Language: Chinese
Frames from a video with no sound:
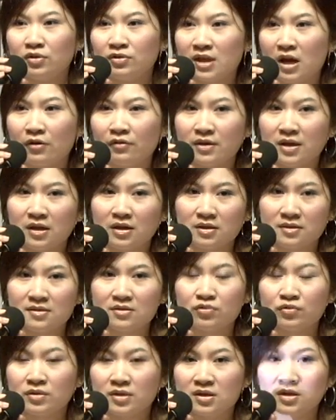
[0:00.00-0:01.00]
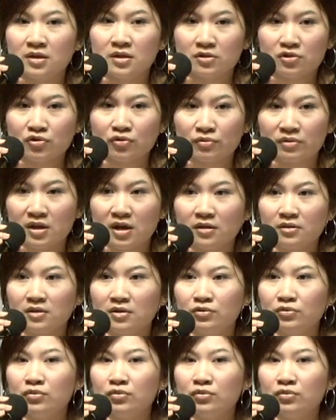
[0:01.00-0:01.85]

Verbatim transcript: 因导演跟制作人是很重要的。